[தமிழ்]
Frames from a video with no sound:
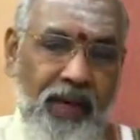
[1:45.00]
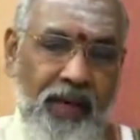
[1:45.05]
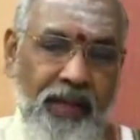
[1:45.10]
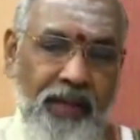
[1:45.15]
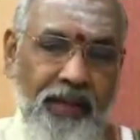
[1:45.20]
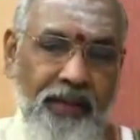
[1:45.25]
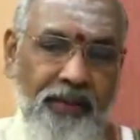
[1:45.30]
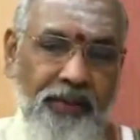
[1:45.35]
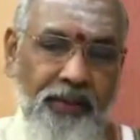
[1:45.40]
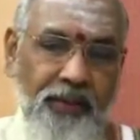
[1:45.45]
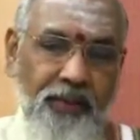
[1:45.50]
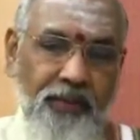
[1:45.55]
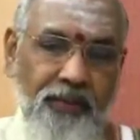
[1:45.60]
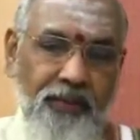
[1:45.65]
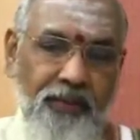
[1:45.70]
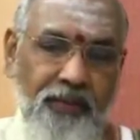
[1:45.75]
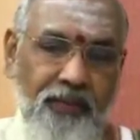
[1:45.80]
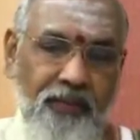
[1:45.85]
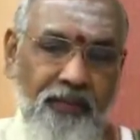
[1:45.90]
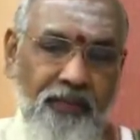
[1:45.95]
அனைத்தும்
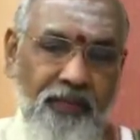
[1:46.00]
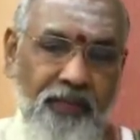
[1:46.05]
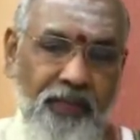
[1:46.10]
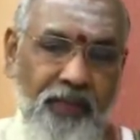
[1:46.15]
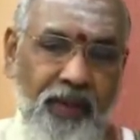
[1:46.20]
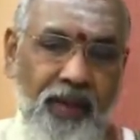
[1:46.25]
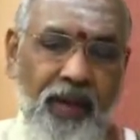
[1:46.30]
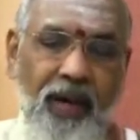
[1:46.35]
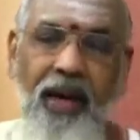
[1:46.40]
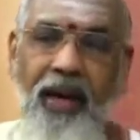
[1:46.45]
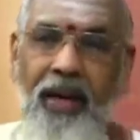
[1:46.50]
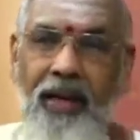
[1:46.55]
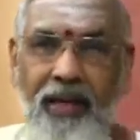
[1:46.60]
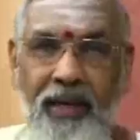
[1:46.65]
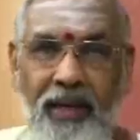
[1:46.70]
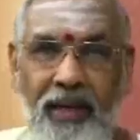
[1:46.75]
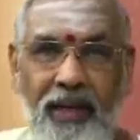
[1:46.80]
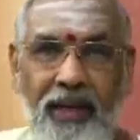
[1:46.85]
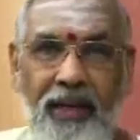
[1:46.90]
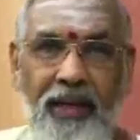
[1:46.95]

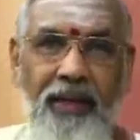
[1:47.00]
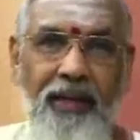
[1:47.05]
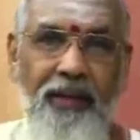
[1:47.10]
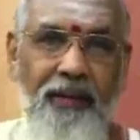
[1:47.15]
அகல